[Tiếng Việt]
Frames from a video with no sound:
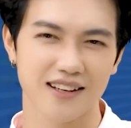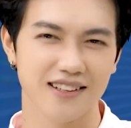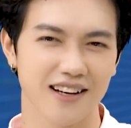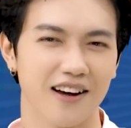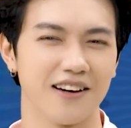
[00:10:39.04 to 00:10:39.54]

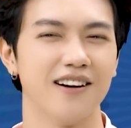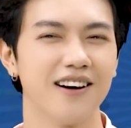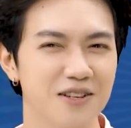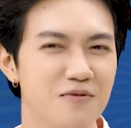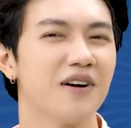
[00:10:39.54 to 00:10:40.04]
lời
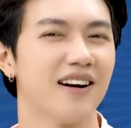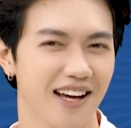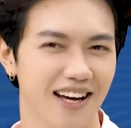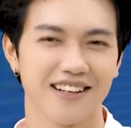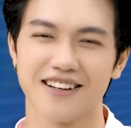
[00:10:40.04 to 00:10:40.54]
hứa đó mọi người
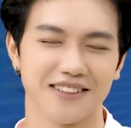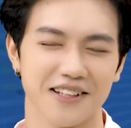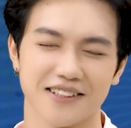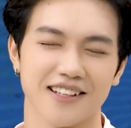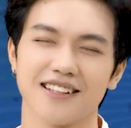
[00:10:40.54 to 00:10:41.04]
ạ. Được được
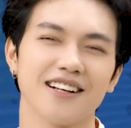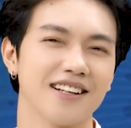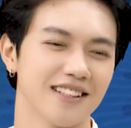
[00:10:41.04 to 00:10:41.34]
được.